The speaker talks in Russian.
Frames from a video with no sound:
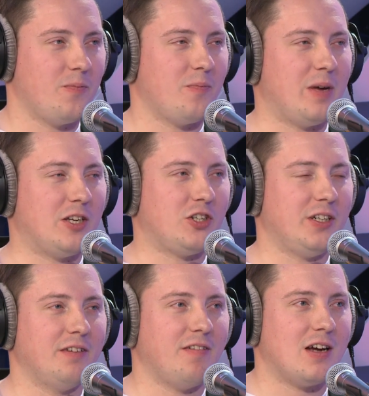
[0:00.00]

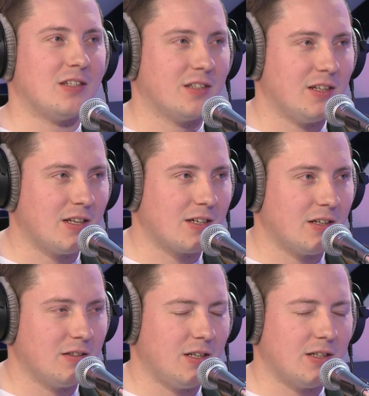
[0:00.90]
больших и важных для нас,
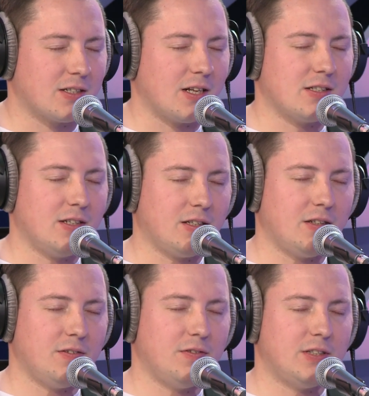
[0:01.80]
для нас
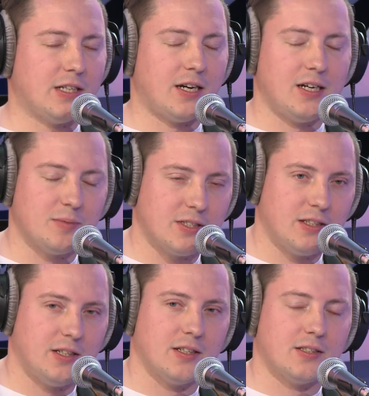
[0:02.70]
концерта в театральном
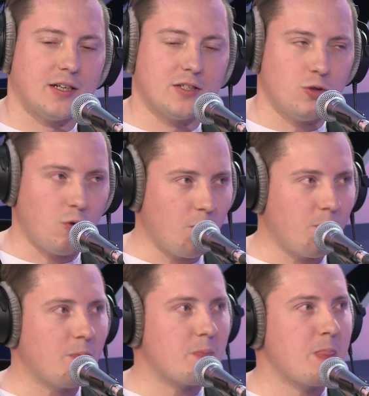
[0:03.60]
центре на Страстном.
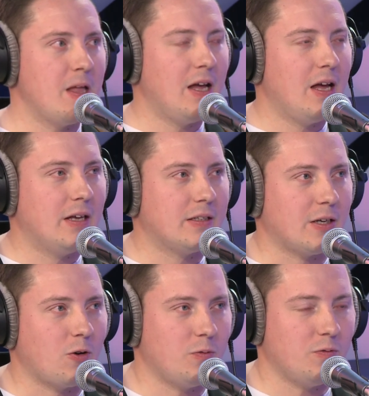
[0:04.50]

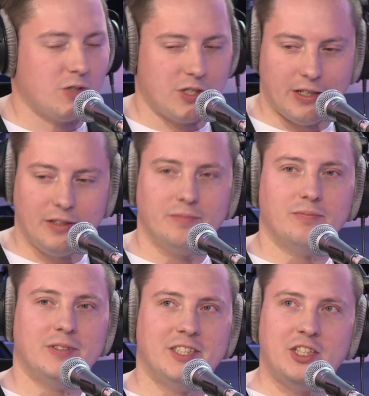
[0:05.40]
Такой зал
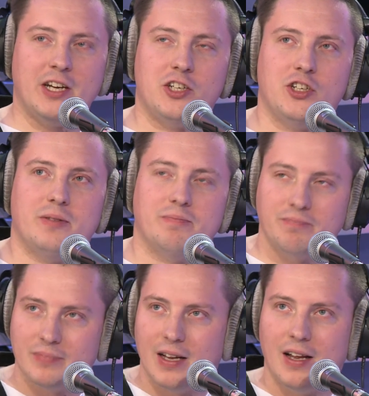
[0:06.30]
сидячий.
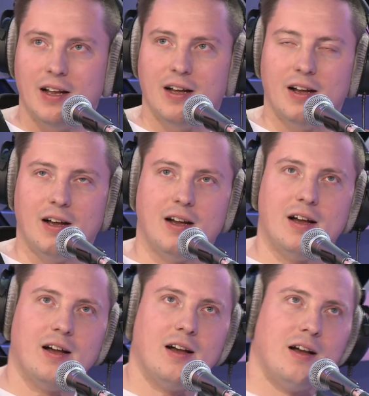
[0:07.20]

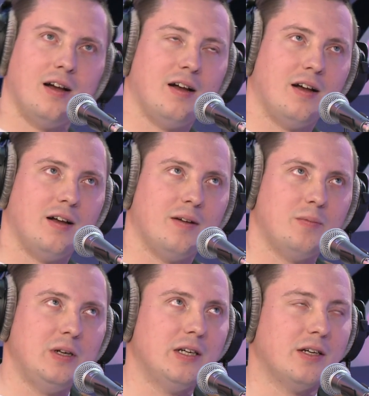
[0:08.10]
А,
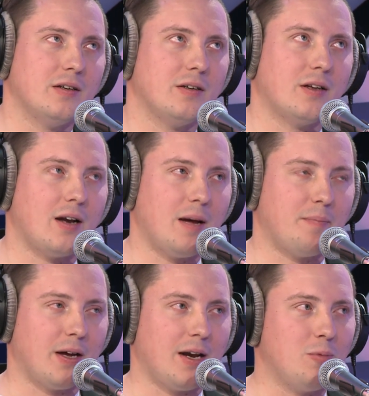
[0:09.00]
мы играем
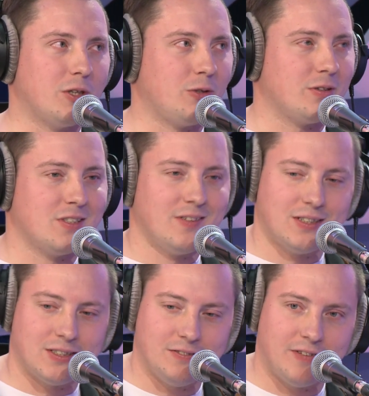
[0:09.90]
программу, которая
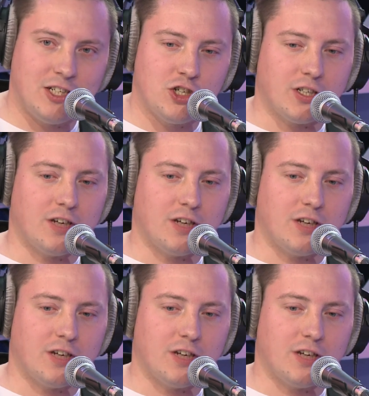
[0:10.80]
называется «Симфонический